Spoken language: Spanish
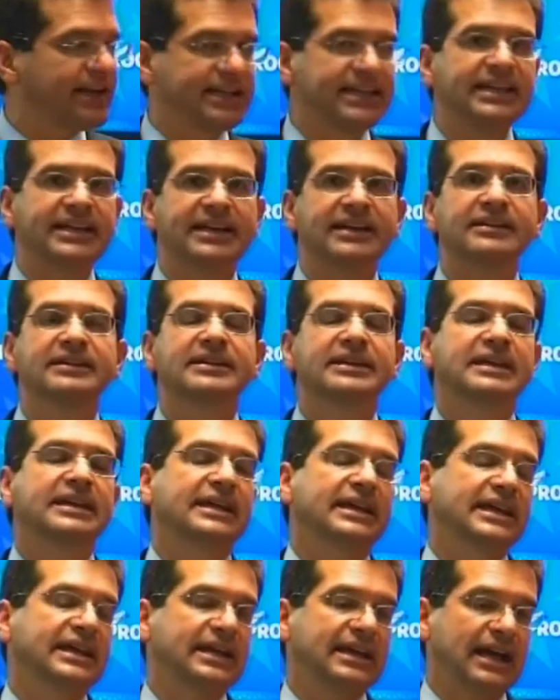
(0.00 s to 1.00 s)
quedaría,
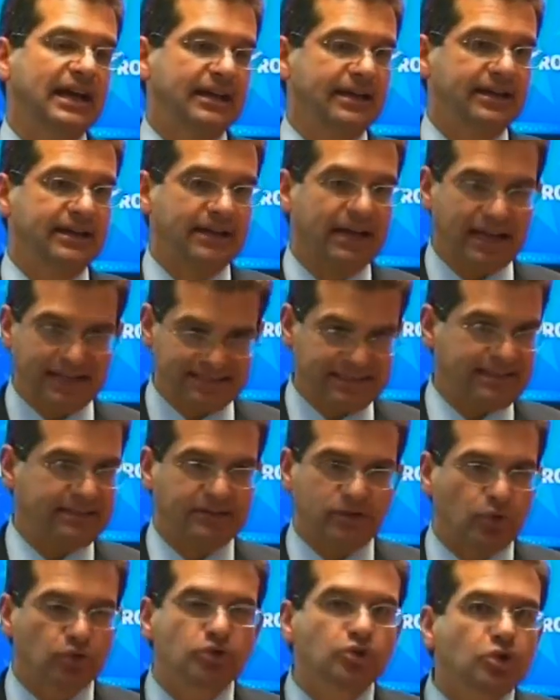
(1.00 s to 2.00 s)
eh, eh,
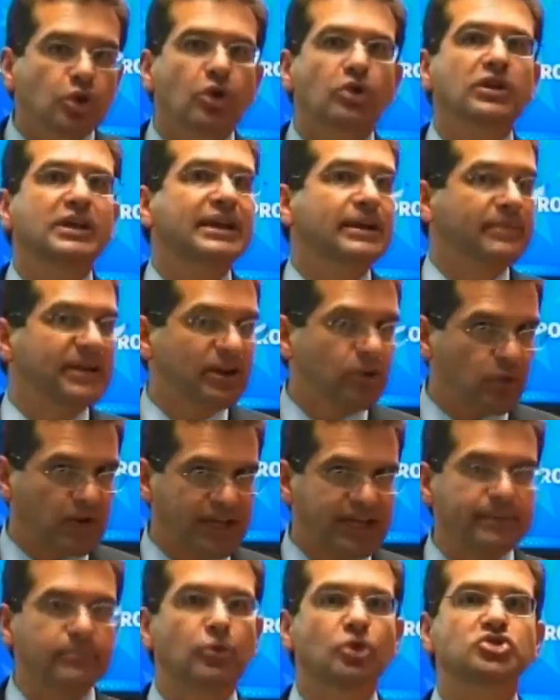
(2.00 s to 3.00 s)
eh, con todo y que
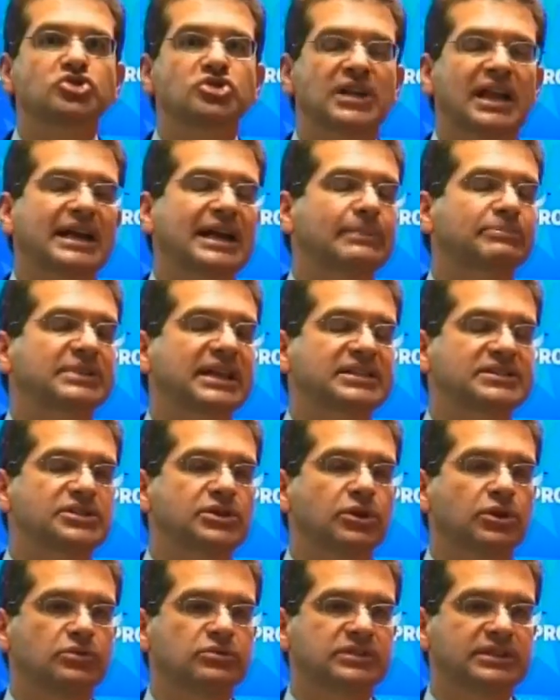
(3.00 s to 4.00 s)
mejoremos la
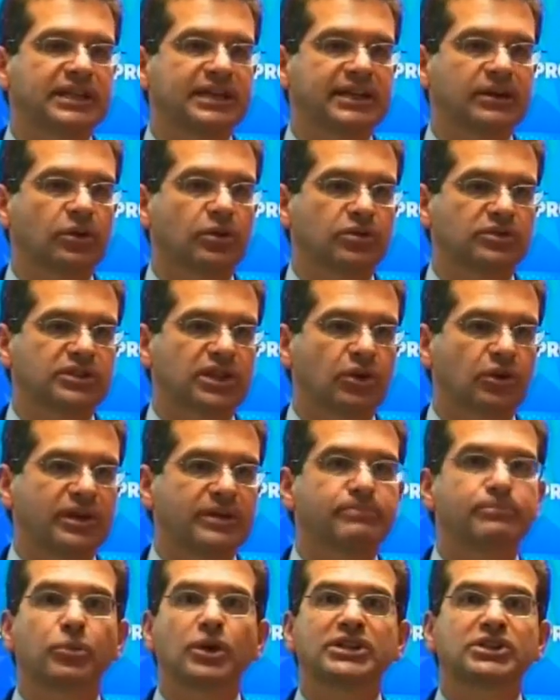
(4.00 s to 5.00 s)
captación de los, de
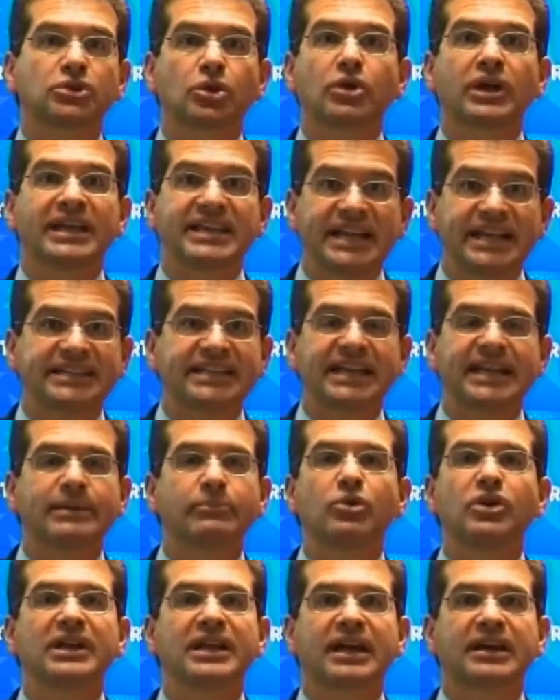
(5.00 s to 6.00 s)
los impuestos que ya
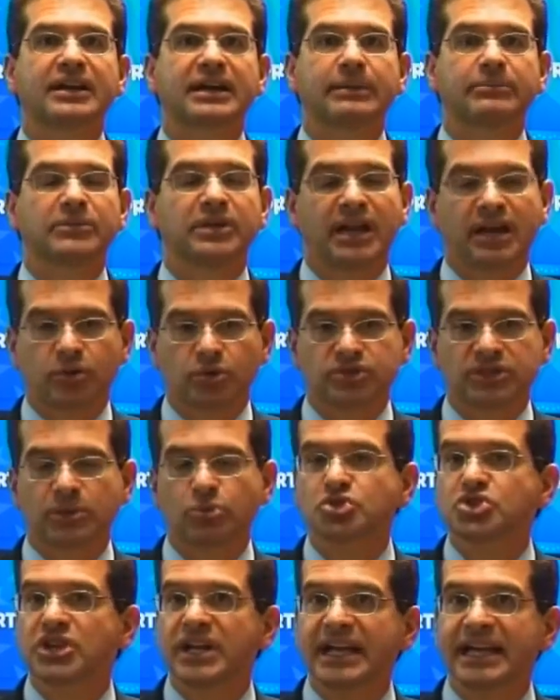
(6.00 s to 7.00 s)
tenemos y las, las
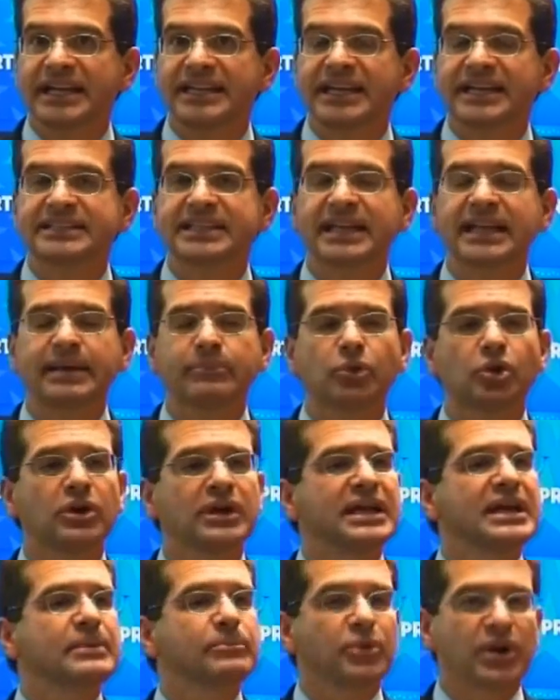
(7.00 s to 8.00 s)
contribuciones que ya
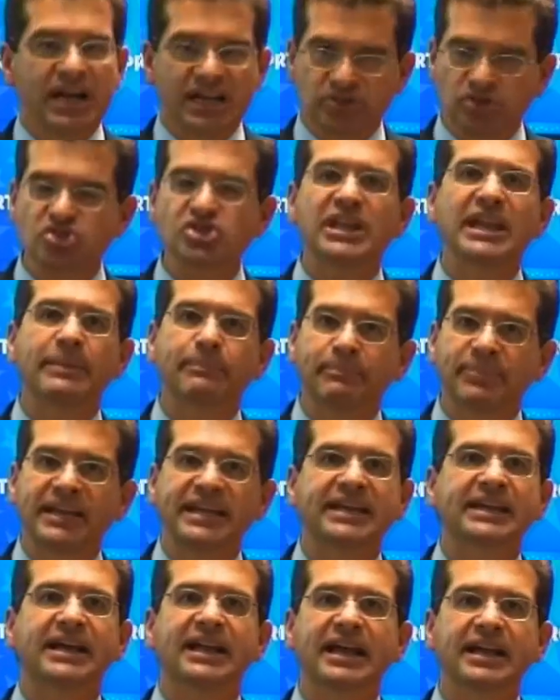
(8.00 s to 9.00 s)
tenemos, pues eso se le
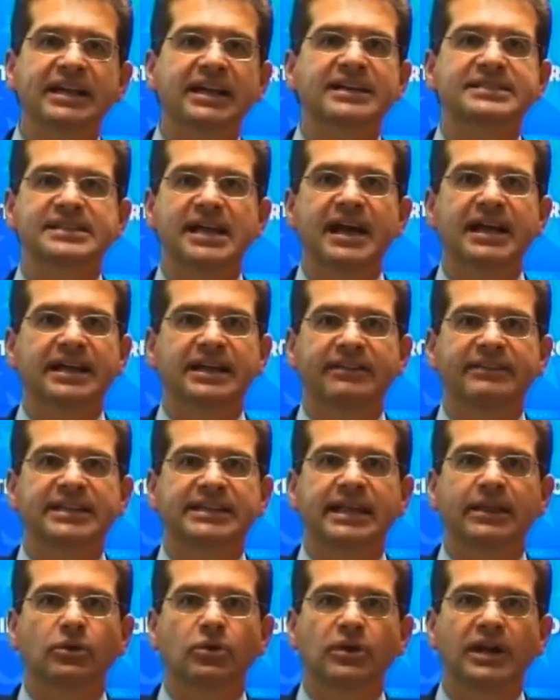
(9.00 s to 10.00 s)
explica a las casas
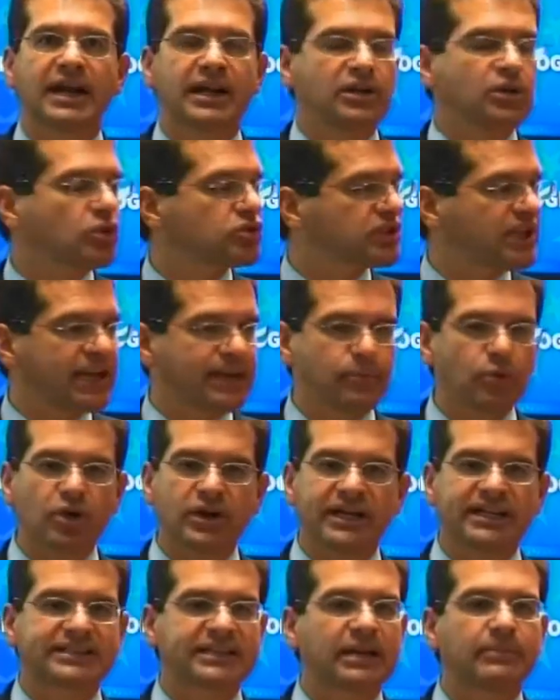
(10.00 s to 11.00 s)
acreditadoras. No
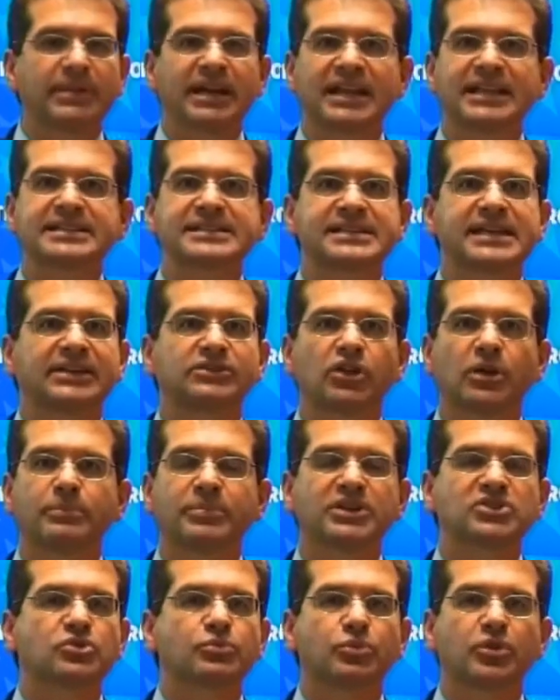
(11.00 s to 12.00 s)
tenemos que estar
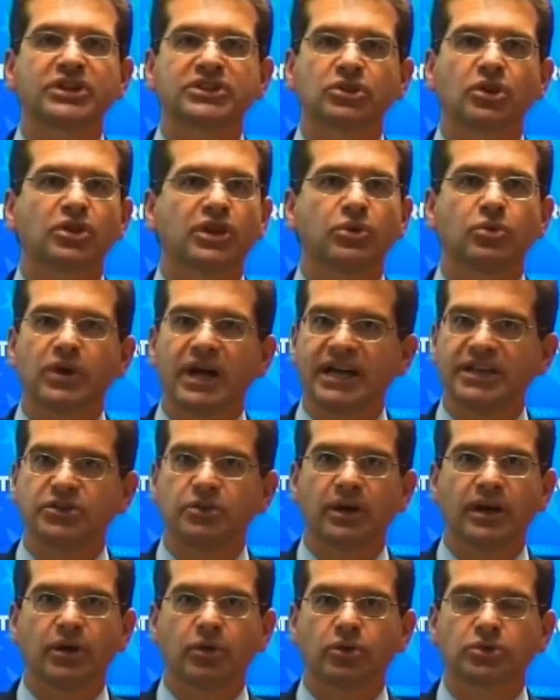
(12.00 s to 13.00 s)
balanceando el presupuesto de un
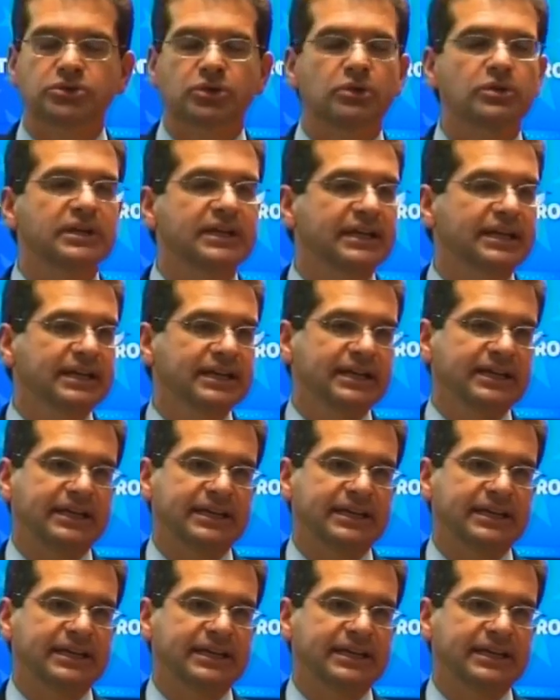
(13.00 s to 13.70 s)
año a otro.